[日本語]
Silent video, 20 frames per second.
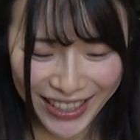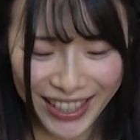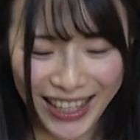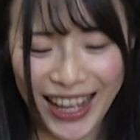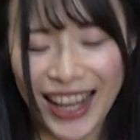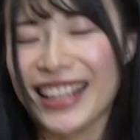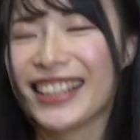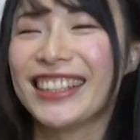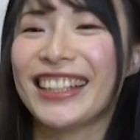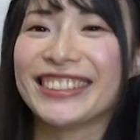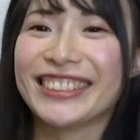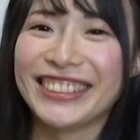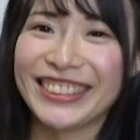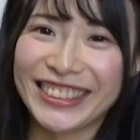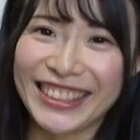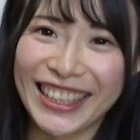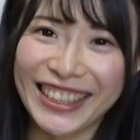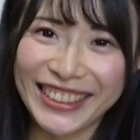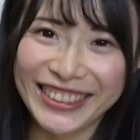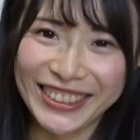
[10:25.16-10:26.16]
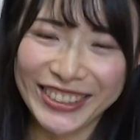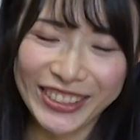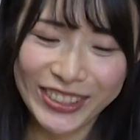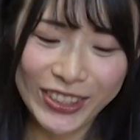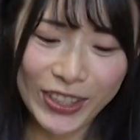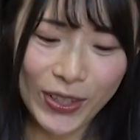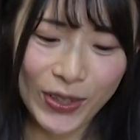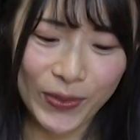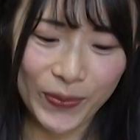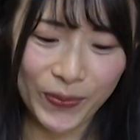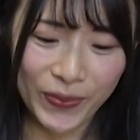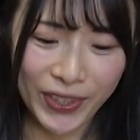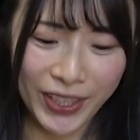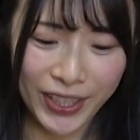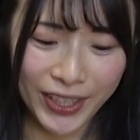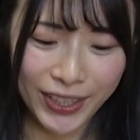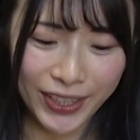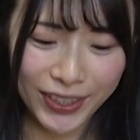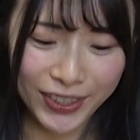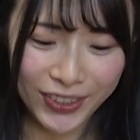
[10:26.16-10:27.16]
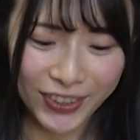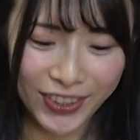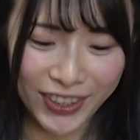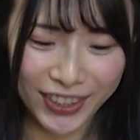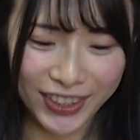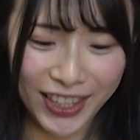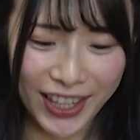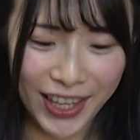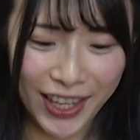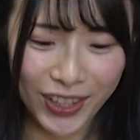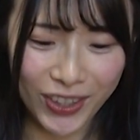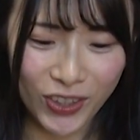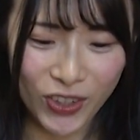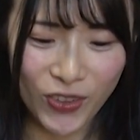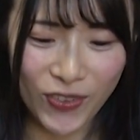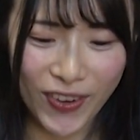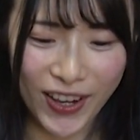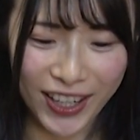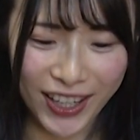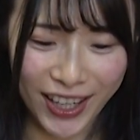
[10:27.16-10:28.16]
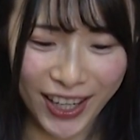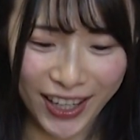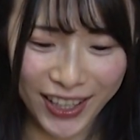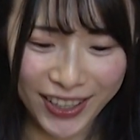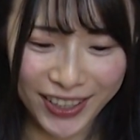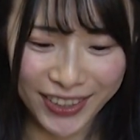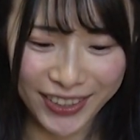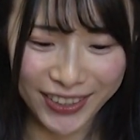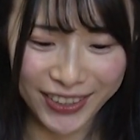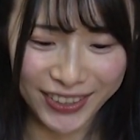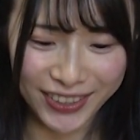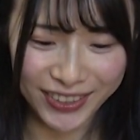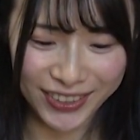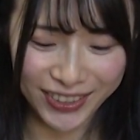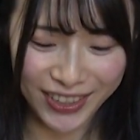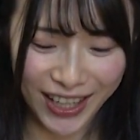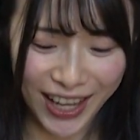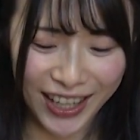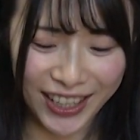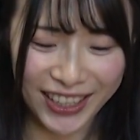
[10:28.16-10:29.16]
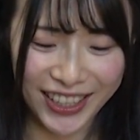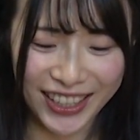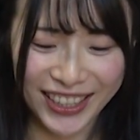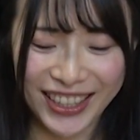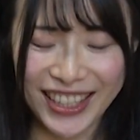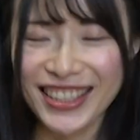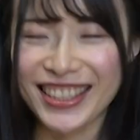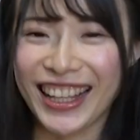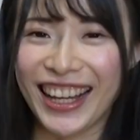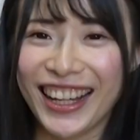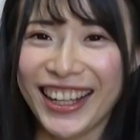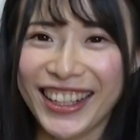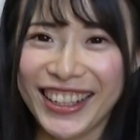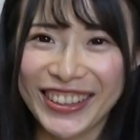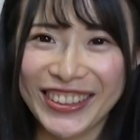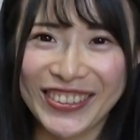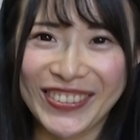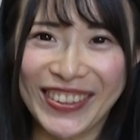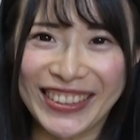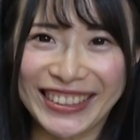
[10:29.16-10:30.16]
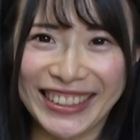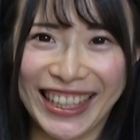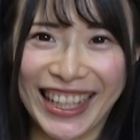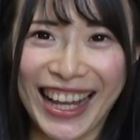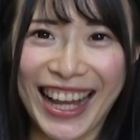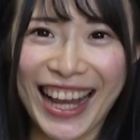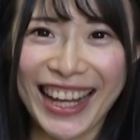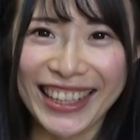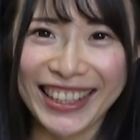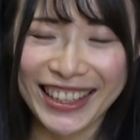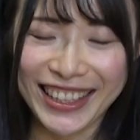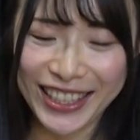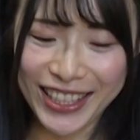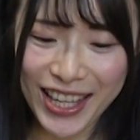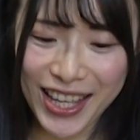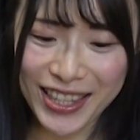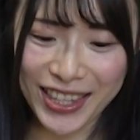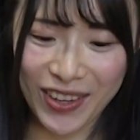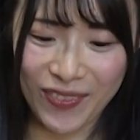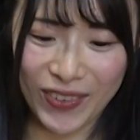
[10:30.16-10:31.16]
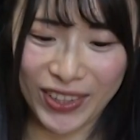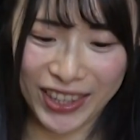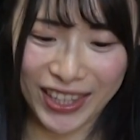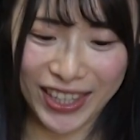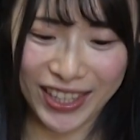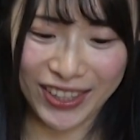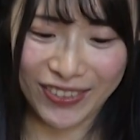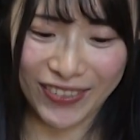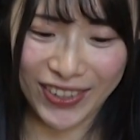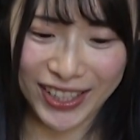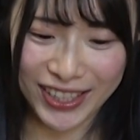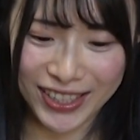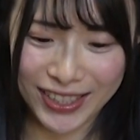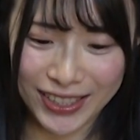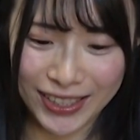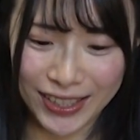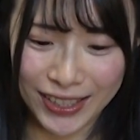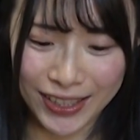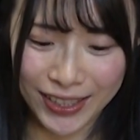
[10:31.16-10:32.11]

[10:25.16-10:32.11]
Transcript: なんか挨拶したりすると、こうやって小判が半金でした。コアじゃない、半金が溜まっていきます。